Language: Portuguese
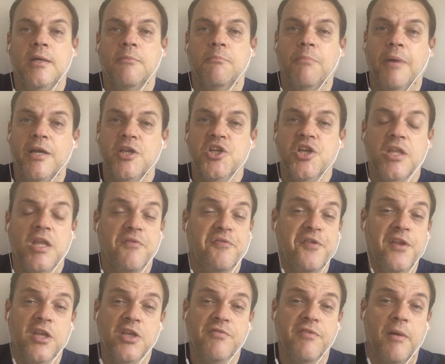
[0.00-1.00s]
mas que
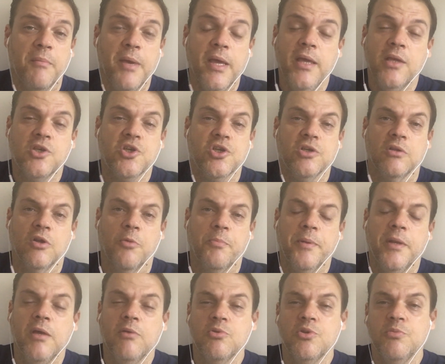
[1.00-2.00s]
definitivamente, na
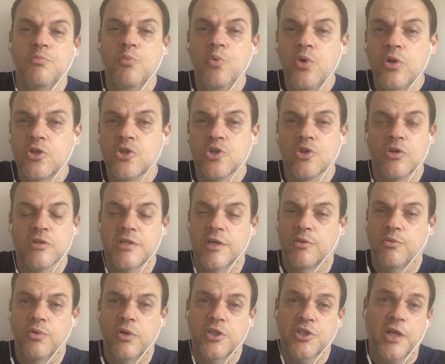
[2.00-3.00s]
opinião de muitos
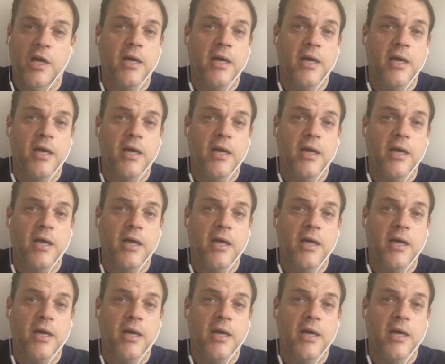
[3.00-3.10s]
torcedores,